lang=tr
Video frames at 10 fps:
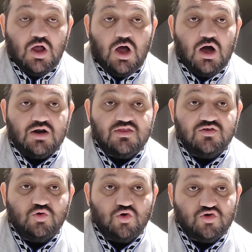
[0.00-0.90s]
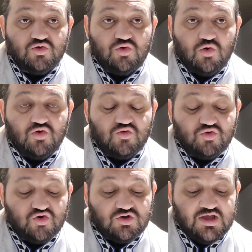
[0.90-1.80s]
artı
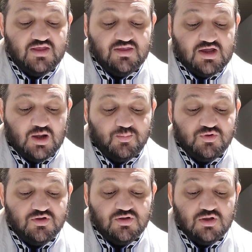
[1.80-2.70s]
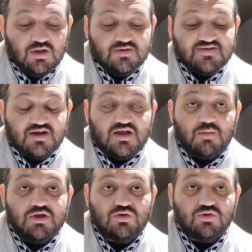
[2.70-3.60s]
9.5 handikaplı
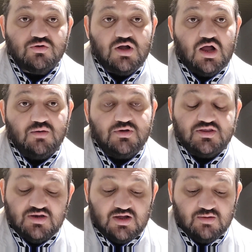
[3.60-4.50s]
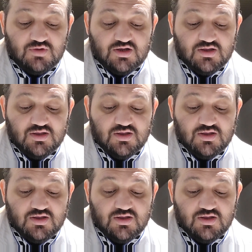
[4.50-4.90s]
Sacramento'nun galibiyetini almak.